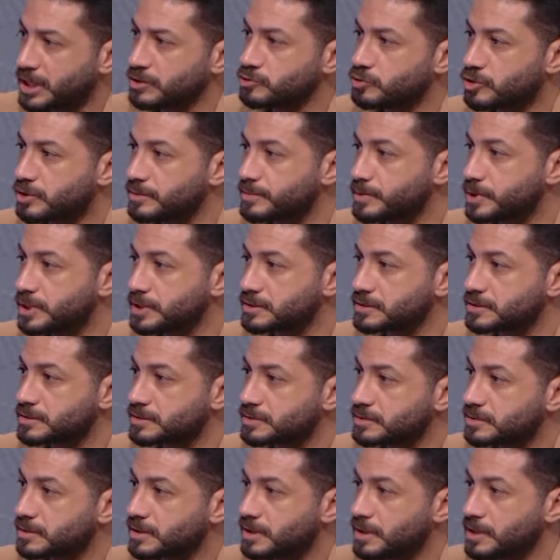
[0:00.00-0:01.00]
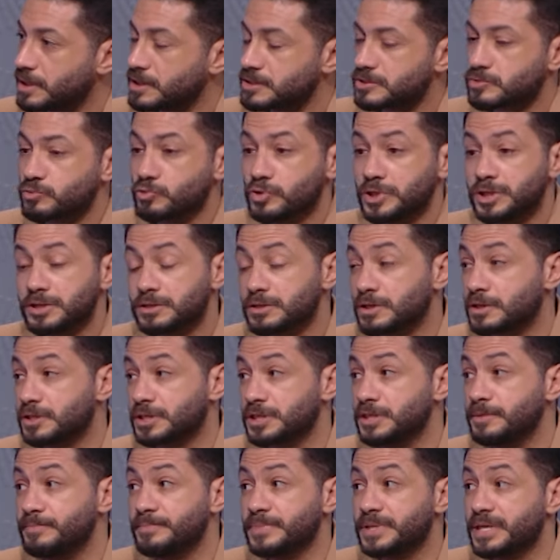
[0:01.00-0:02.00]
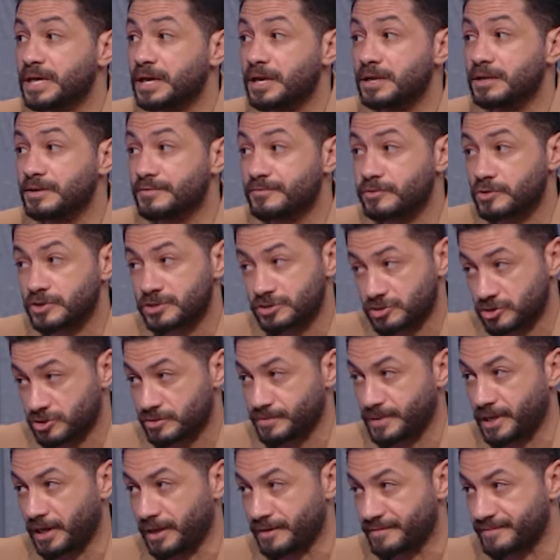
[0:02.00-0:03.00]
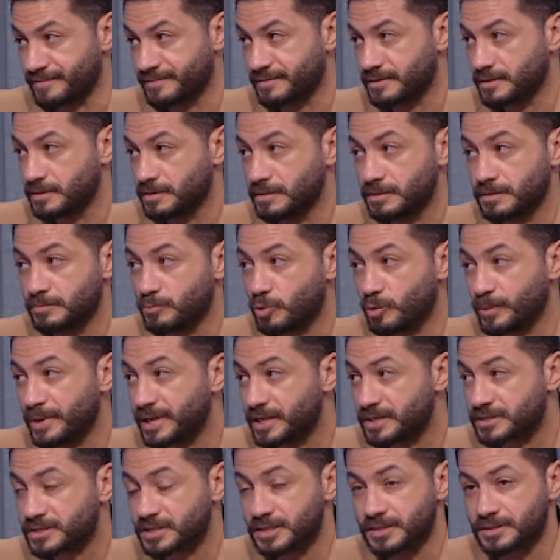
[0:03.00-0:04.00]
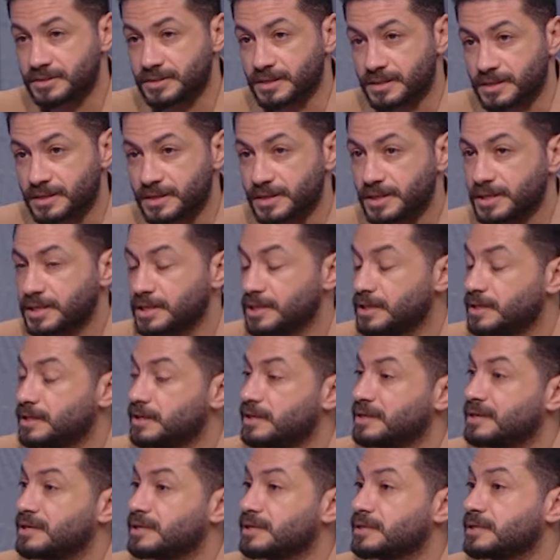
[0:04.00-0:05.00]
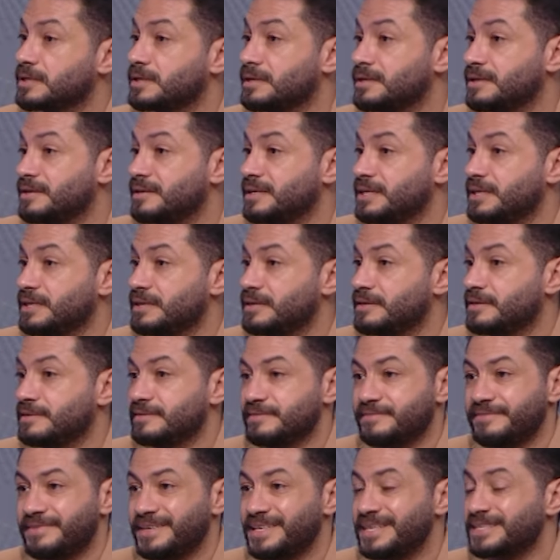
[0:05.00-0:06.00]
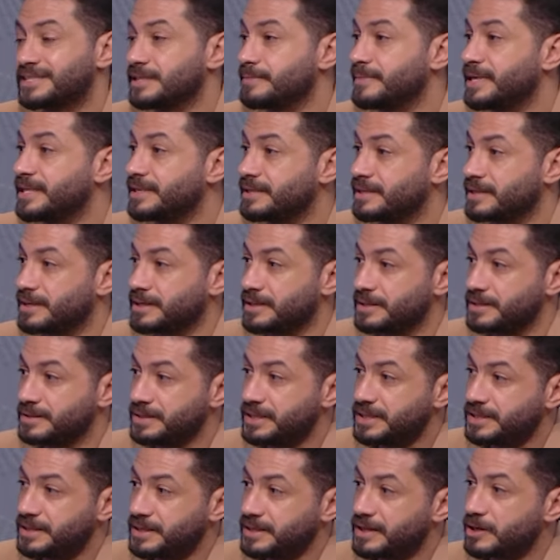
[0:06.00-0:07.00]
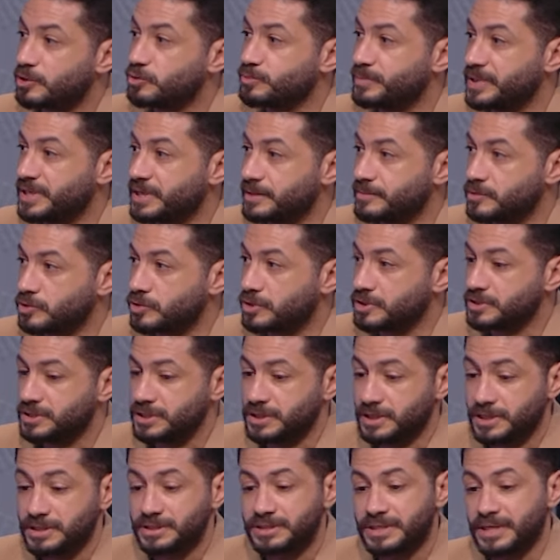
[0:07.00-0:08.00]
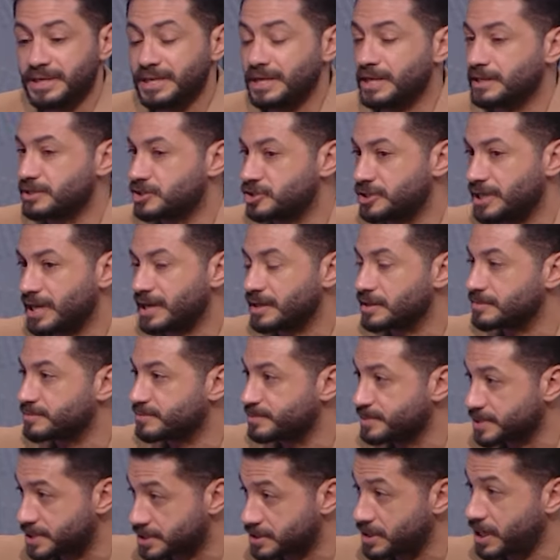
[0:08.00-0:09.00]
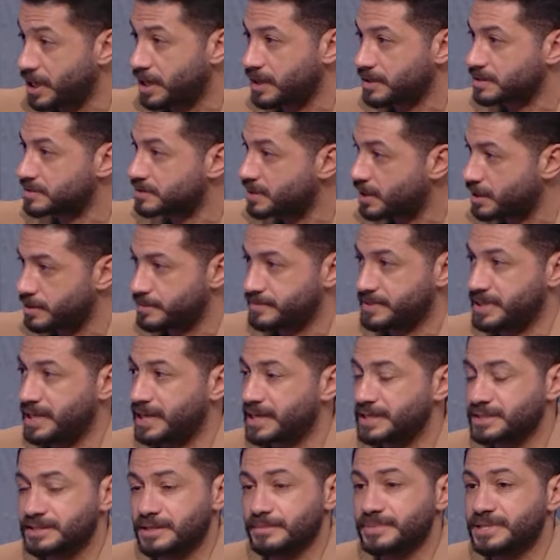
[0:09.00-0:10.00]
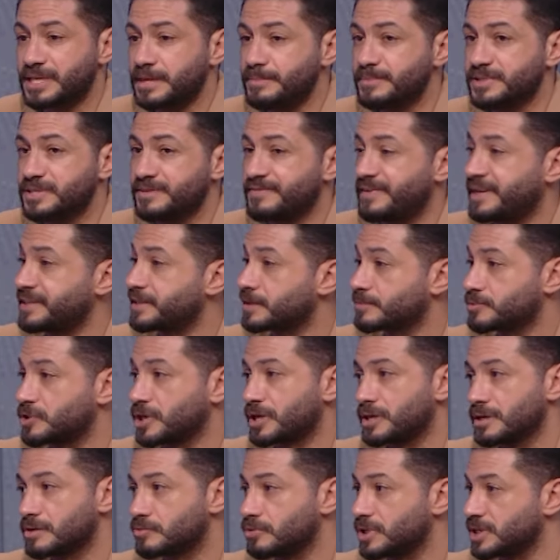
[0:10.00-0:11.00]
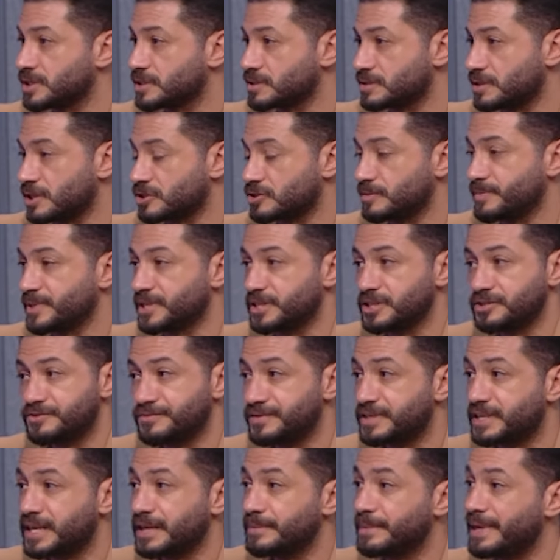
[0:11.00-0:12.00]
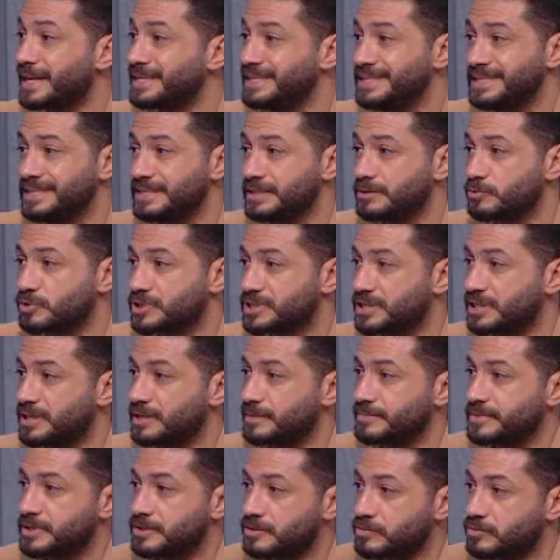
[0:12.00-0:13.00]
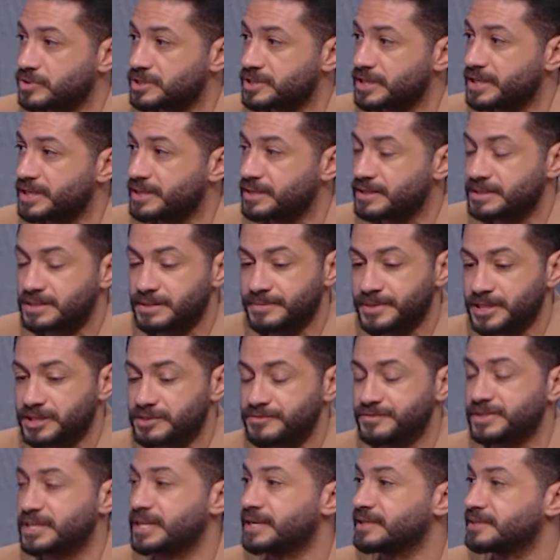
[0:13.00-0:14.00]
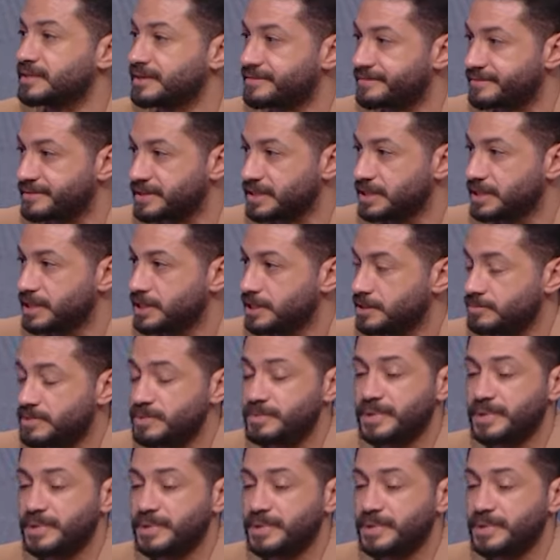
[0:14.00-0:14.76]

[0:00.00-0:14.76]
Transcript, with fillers: فيرود عنده خبرات خلاص ويقدر يجيب من اقل الفرص عشان تبقى عارف آه. مميز جدا طبعا آه فنتمنى ان احنا ناخد بالنا من النقط دي انت لا اشتغل بالصح الصح بتاعك انت بتامن دفاعاتك بشكل كويس عشان ما يجيش فيك باي وسيله من الوسائل انت ما يجيش فيك اهداف